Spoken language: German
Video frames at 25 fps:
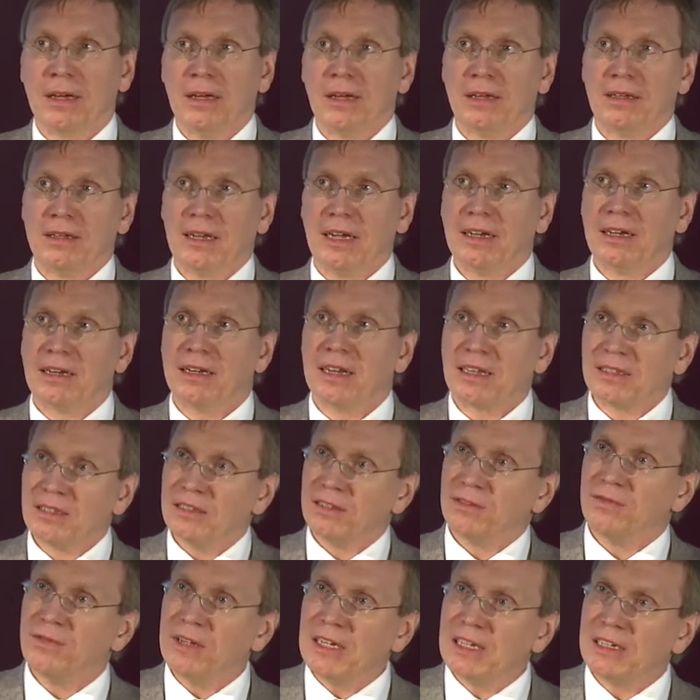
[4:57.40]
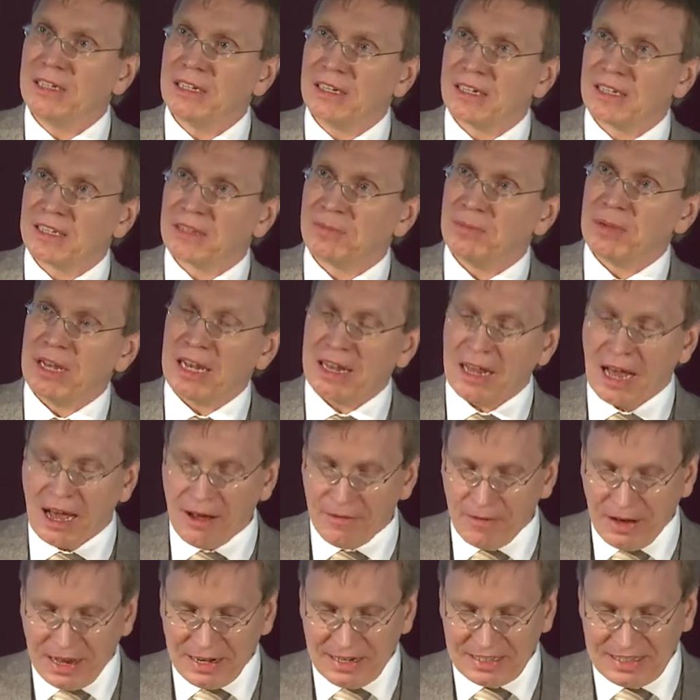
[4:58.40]
Ich denke, das ist wichtig. Es
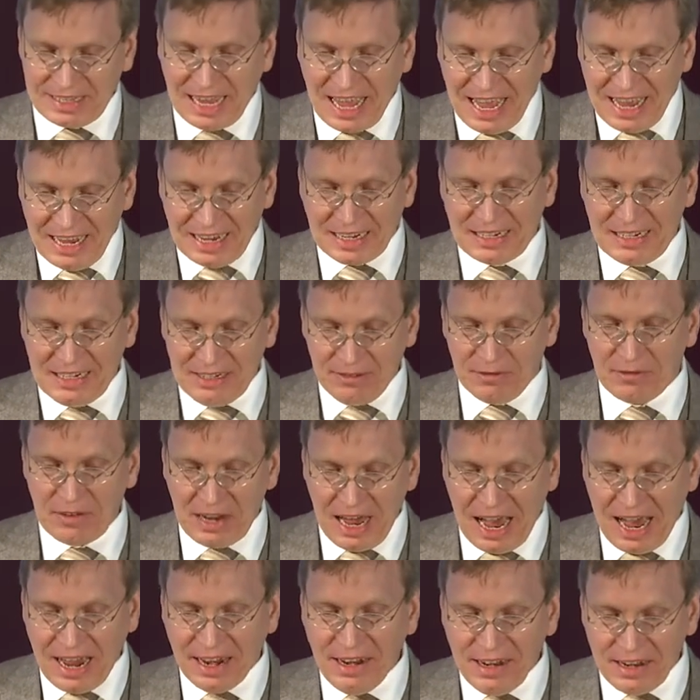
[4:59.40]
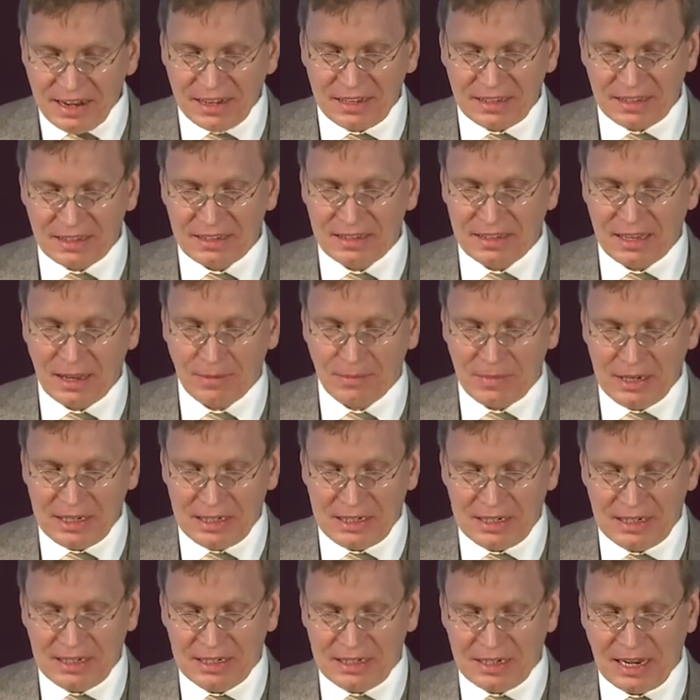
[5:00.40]
bedarf eines aktiven Handelns, damit
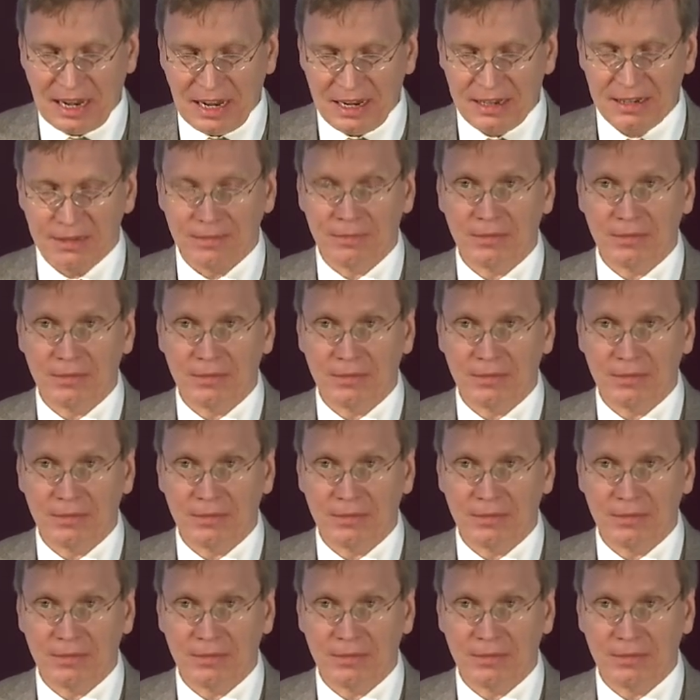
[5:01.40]
digitale